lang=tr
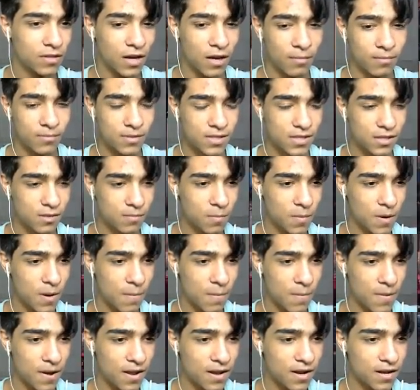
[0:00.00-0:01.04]
tam sıkmayın
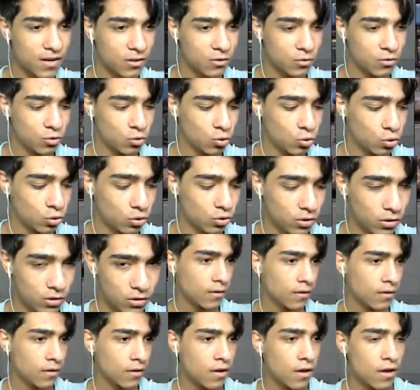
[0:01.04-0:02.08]
beyler. Durun.
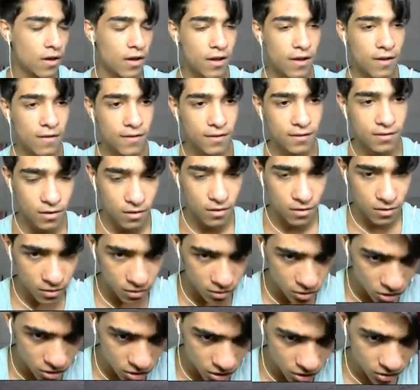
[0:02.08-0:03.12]
Evet
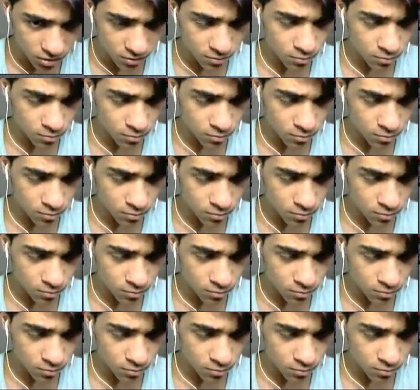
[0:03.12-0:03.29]
arkadaşlar.